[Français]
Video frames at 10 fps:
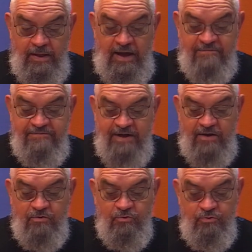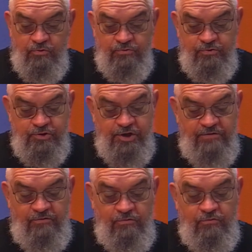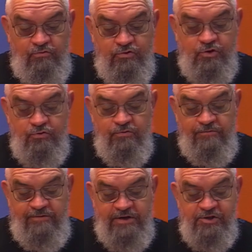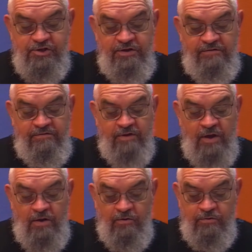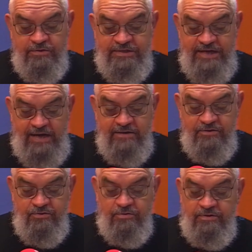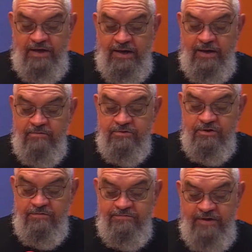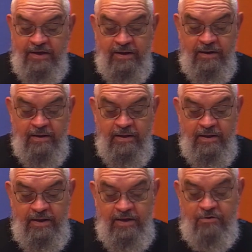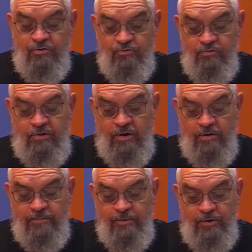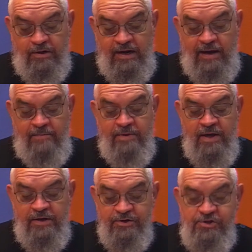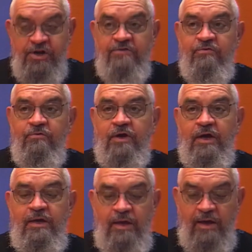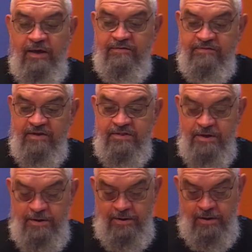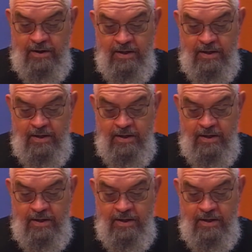afin qu'au nom de Jésus tout genou fléchisse au ciel, sur terre et aux enfers, et que toute langue proclame Jésus-Christ est Seigneur,